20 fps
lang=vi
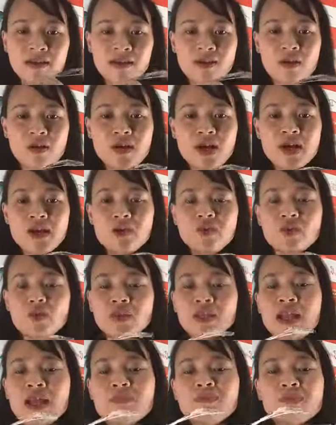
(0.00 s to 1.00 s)
Có đầy đủ
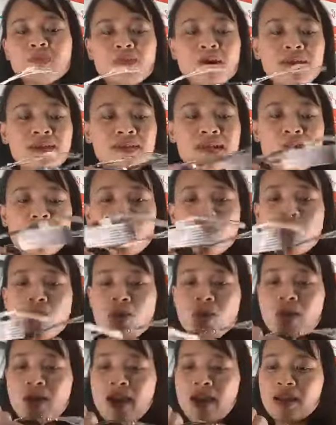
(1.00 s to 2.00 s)
tem chống hàng giả của Bộ
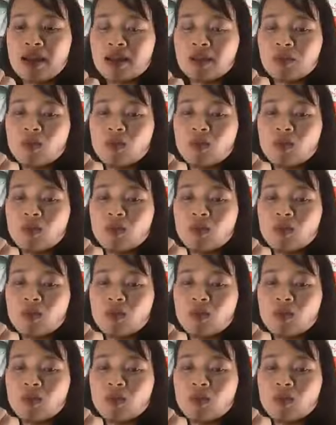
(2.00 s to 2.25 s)
Công an,